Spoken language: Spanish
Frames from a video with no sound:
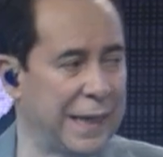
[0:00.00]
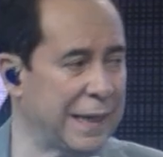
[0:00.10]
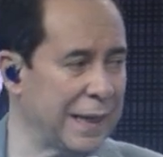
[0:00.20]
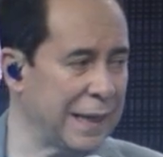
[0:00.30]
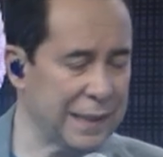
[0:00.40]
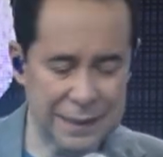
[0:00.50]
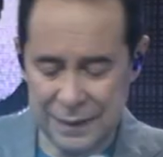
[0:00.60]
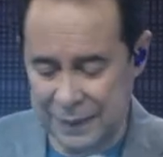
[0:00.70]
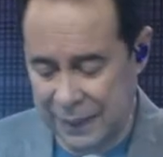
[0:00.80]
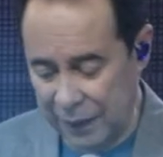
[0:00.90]
deja
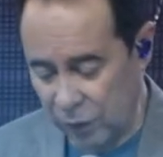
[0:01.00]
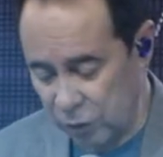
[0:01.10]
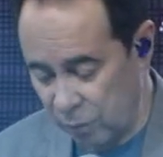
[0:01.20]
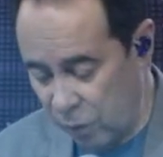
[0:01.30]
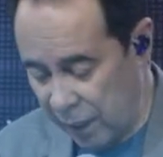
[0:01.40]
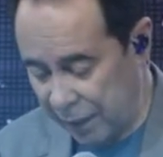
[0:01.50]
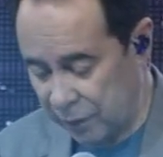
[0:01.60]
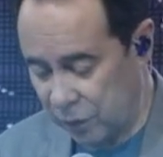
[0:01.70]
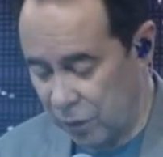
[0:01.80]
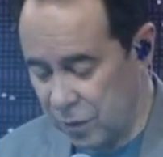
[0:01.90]
que los
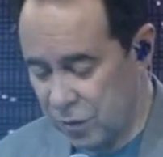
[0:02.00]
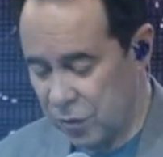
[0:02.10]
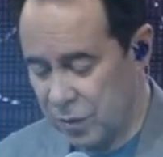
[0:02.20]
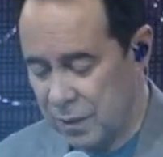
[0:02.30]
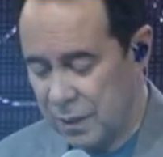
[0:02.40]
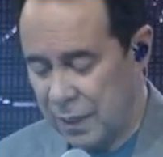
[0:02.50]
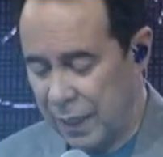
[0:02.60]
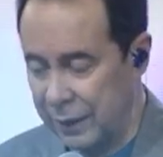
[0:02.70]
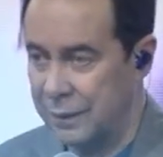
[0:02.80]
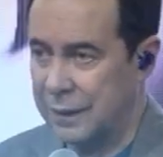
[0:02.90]
muertos
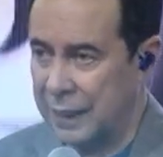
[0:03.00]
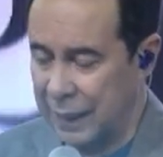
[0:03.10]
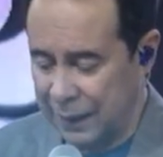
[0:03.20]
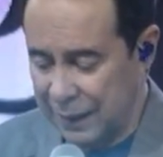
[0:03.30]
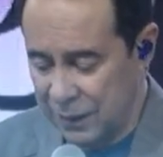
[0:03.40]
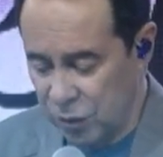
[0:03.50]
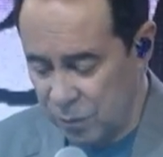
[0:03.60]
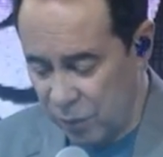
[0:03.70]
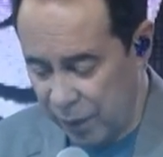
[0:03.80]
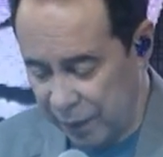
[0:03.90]
entierren a
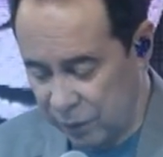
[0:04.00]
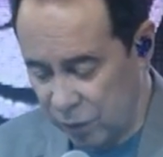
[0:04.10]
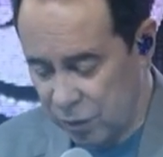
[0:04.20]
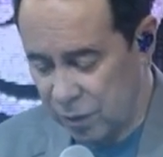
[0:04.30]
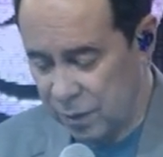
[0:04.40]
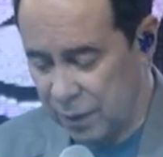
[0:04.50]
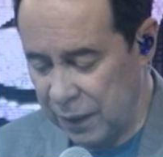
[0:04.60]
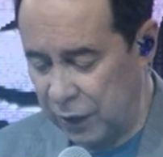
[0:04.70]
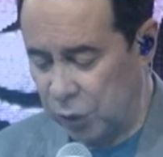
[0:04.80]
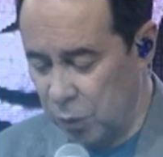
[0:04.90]
sus muertos
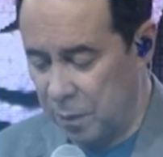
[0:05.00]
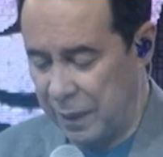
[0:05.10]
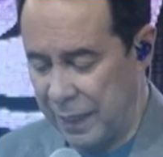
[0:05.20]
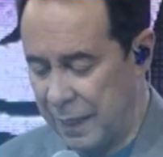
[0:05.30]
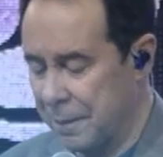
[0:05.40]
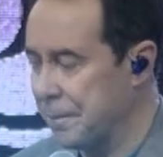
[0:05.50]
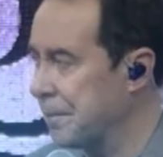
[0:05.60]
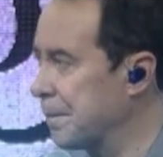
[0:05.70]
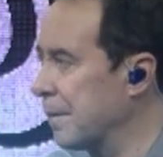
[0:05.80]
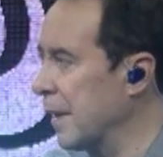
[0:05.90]
y tú ve
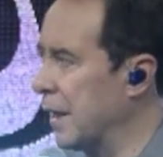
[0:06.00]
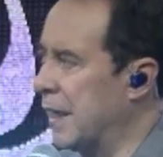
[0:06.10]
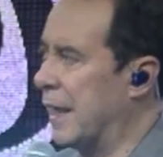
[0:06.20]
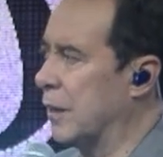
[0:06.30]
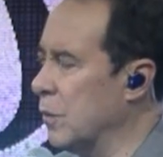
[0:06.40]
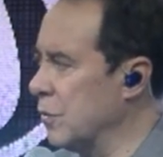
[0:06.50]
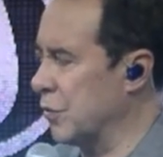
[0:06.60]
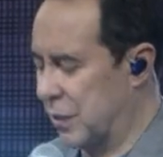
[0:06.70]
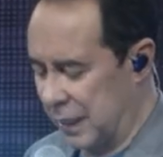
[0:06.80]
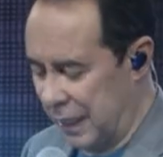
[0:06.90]
y
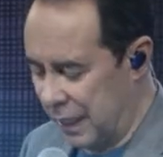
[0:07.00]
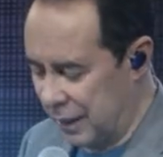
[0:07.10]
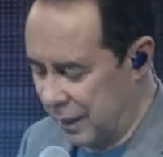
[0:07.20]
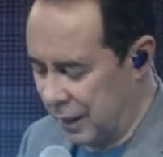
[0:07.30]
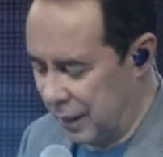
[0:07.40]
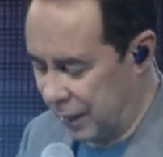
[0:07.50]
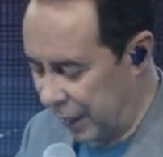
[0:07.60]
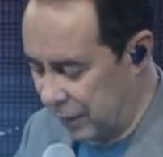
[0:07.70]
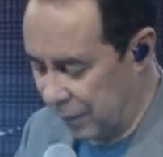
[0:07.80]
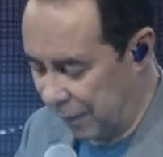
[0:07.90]
anuncia
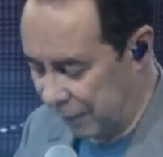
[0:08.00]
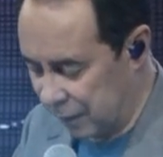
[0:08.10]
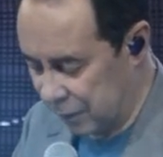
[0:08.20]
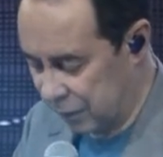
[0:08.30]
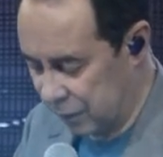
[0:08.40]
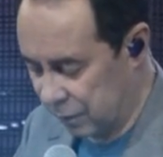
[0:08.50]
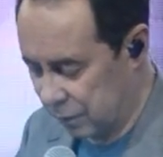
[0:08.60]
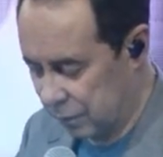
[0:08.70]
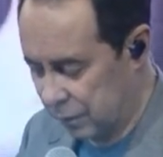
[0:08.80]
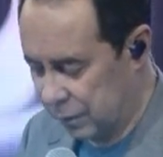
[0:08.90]
el reino de Dios.
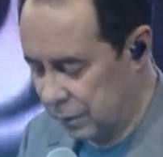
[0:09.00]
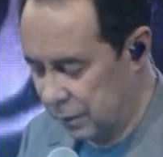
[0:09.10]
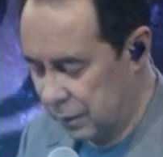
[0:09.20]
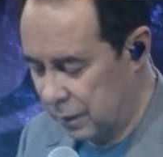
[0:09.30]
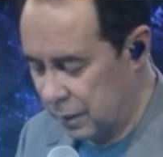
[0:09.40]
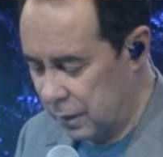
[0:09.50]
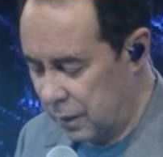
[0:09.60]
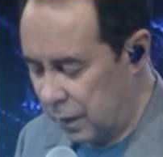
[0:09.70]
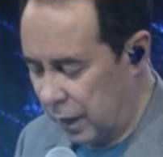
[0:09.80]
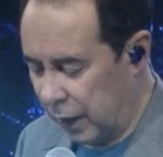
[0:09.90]

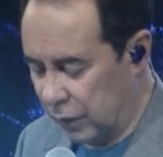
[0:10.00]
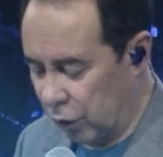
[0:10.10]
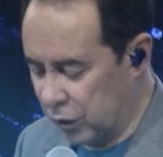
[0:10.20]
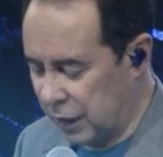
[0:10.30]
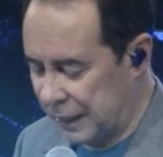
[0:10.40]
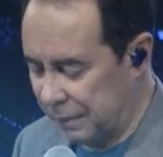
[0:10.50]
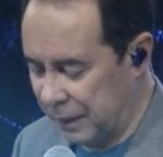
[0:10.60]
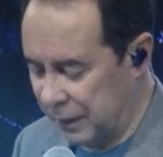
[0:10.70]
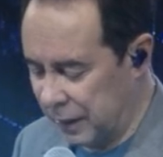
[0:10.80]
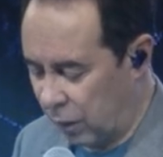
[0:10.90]
Entonces
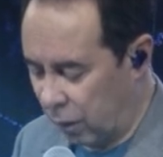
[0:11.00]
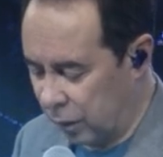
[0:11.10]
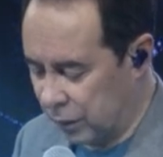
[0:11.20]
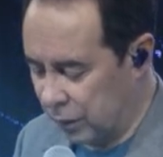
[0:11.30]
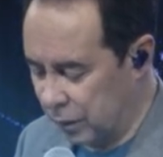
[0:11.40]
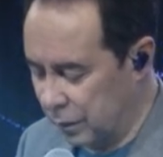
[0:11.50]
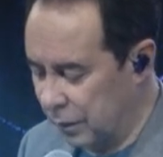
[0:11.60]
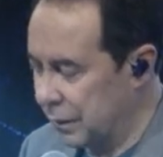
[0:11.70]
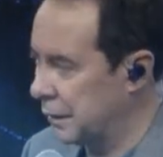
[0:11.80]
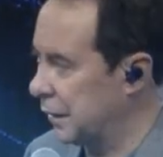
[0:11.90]
también dijo
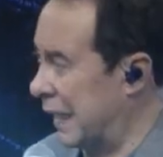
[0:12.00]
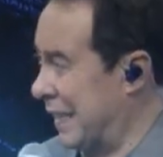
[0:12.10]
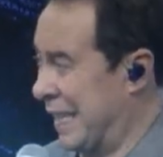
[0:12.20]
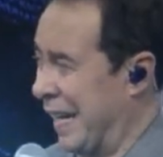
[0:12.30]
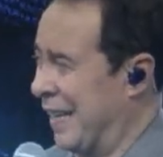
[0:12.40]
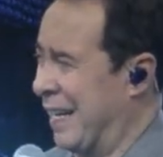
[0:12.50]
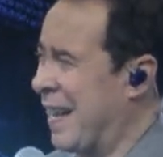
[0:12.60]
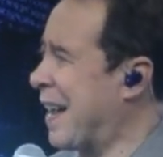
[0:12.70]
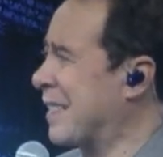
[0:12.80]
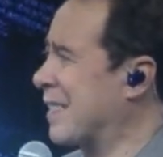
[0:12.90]
otro, te
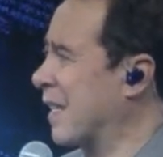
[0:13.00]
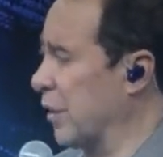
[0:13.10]
seguiré,